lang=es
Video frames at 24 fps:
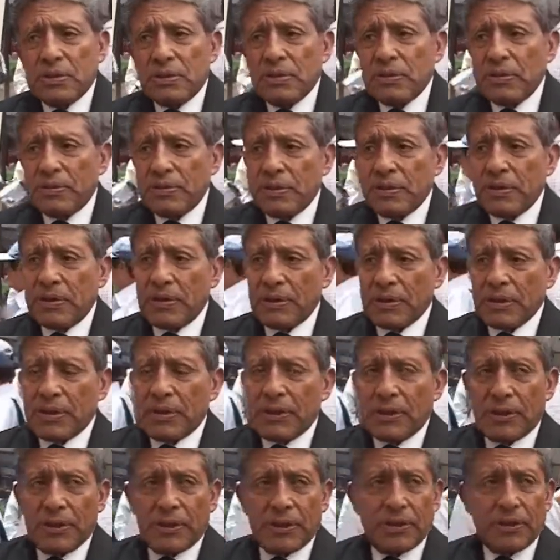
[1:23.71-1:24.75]
De manera
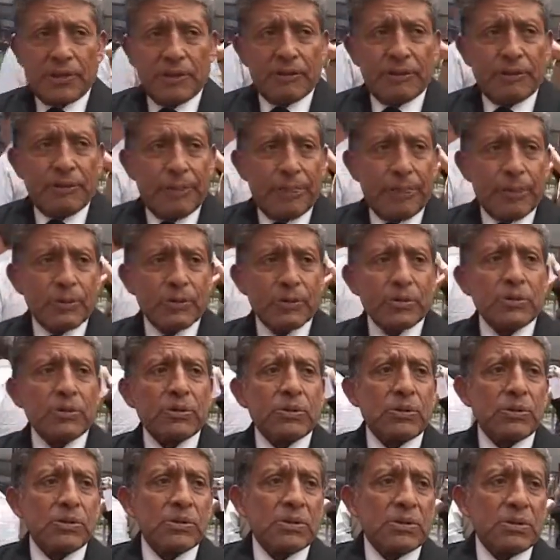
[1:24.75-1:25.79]
que
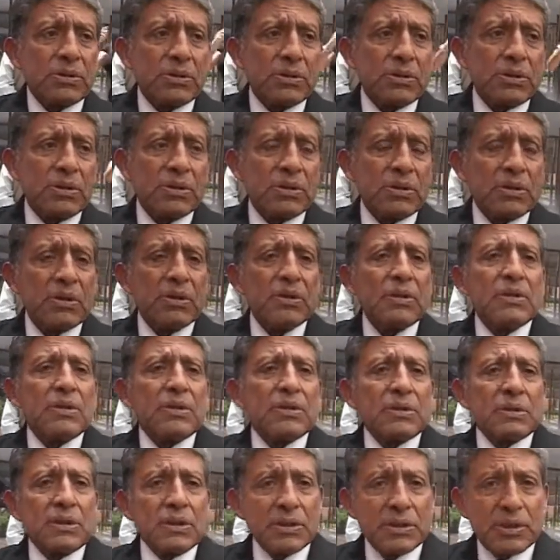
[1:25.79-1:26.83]
nosotros eh,
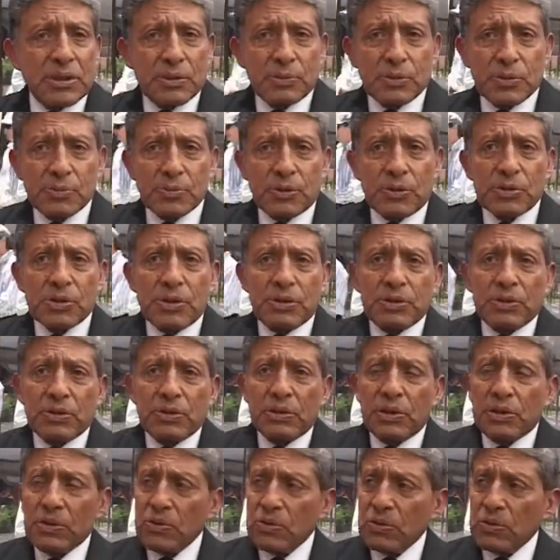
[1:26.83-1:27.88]
tendremos próximamente
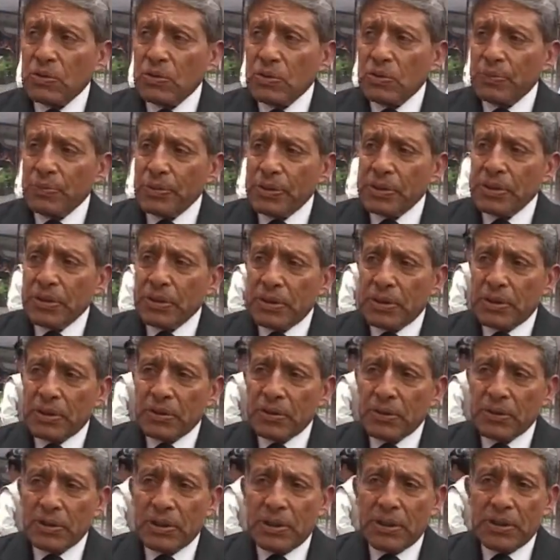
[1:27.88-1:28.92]
una reunión con los presidentes
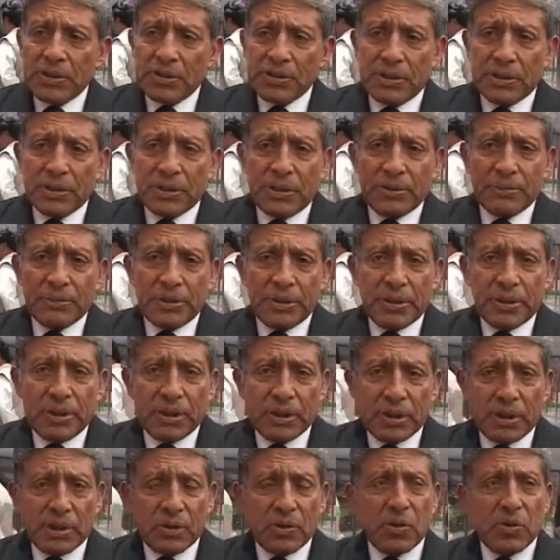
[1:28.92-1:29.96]
regionales de tal
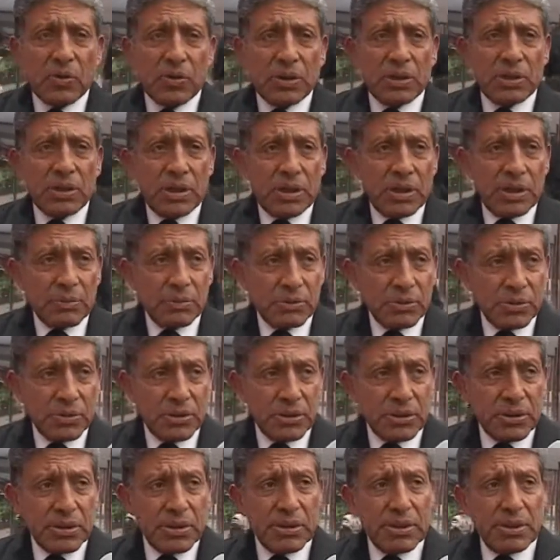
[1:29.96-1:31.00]
manera que coordinaremos
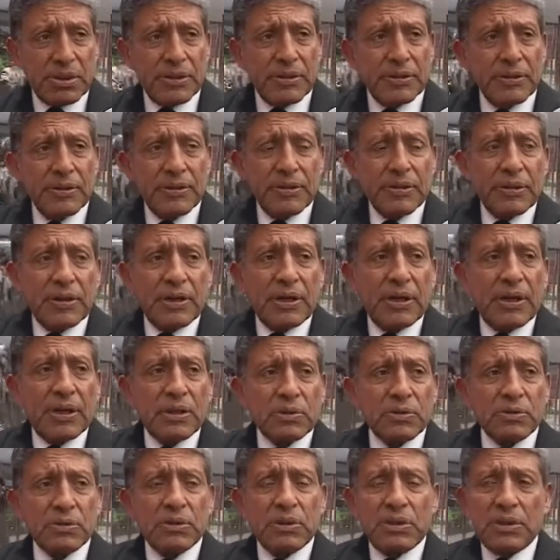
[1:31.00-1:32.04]
eh,
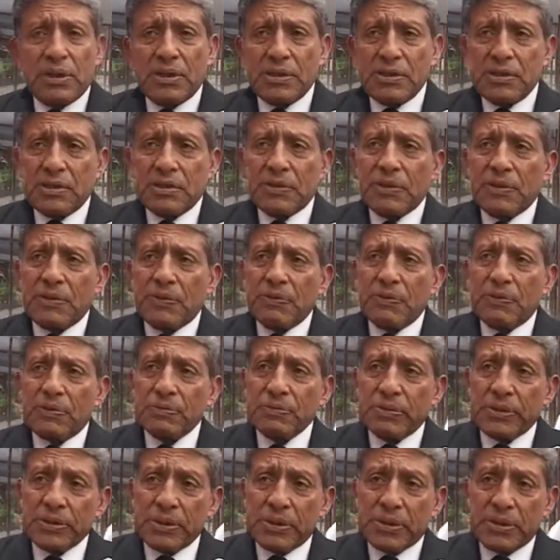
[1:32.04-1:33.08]
algunas eh,
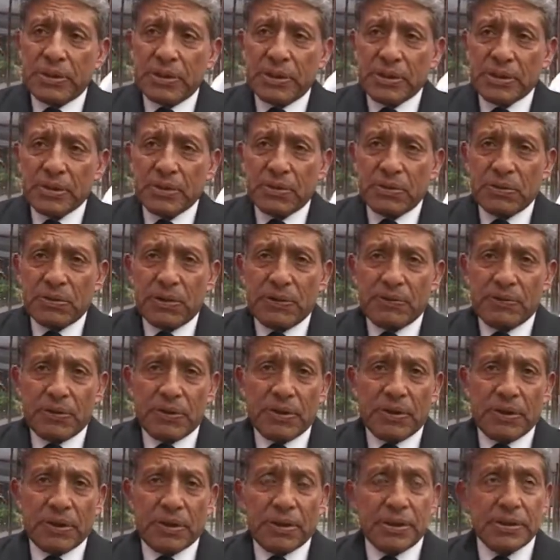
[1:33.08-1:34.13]
formas de acción a
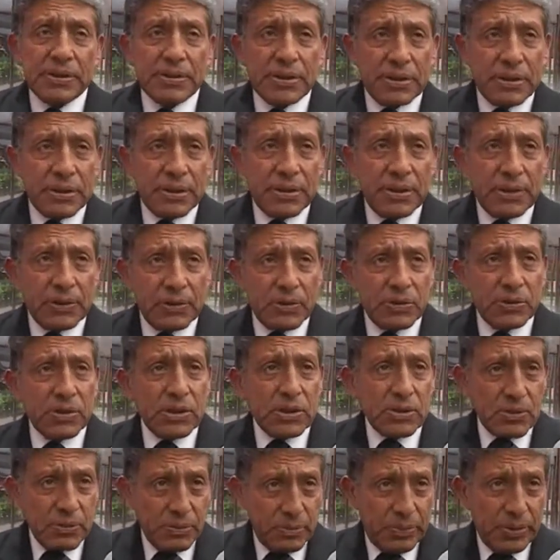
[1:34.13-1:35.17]
fin de que ese decreto
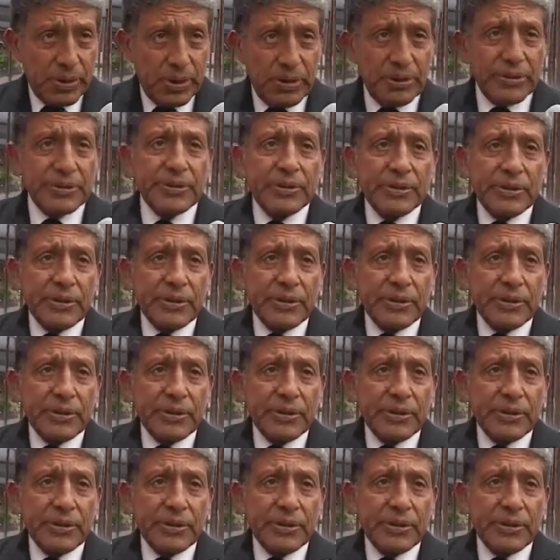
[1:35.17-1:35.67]
se cumpla.